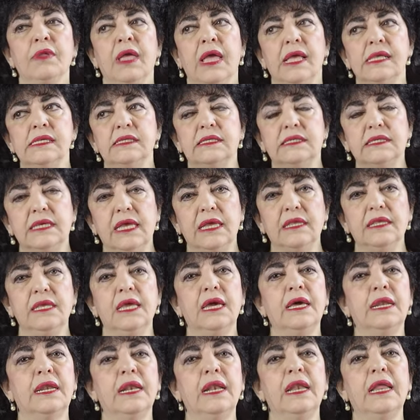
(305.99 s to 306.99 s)

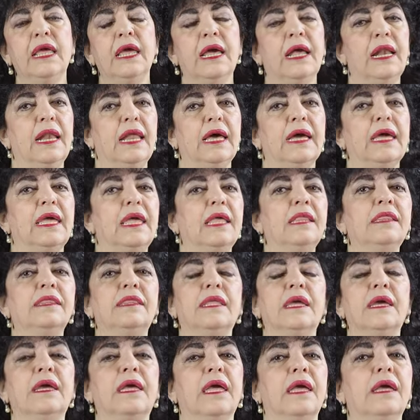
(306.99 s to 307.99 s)
enseñarle a la
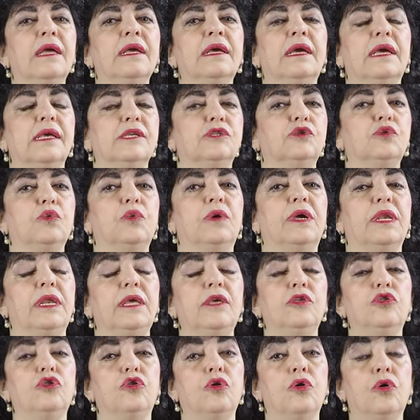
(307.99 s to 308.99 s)
gente que en
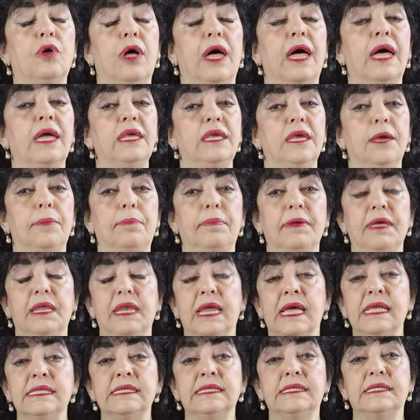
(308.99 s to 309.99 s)
Jesucristo hay
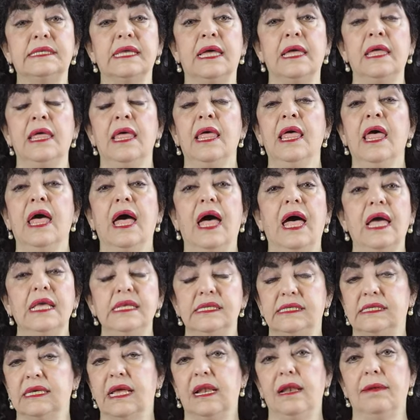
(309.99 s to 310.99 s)
esperanza,
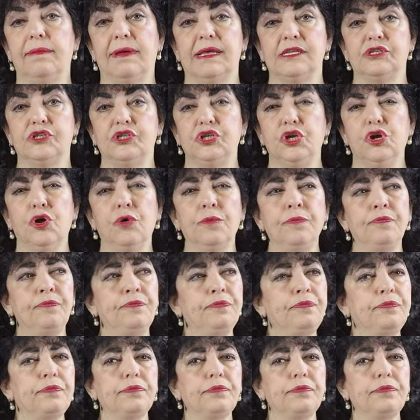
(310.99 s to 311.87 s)
hay salvación,